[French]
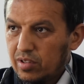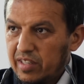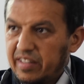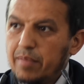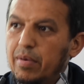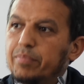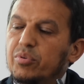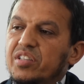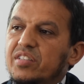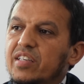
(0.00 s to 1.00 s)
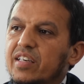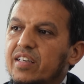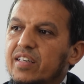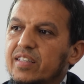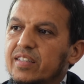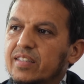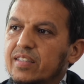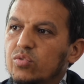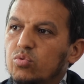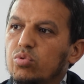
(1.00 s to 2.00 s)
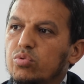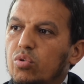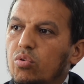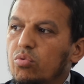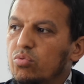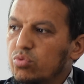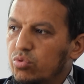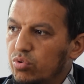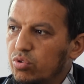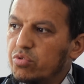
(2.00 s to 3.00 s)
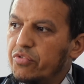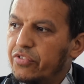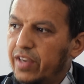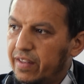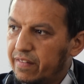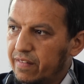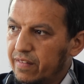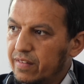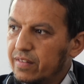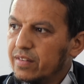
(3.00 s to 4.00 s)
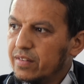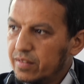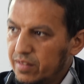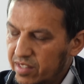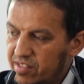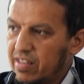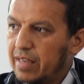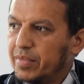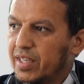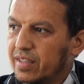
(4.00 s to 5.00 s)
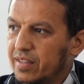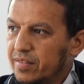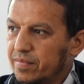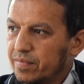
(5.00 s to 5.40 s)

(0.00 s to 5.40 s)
les débats politiques tourneront autour du fait islamique.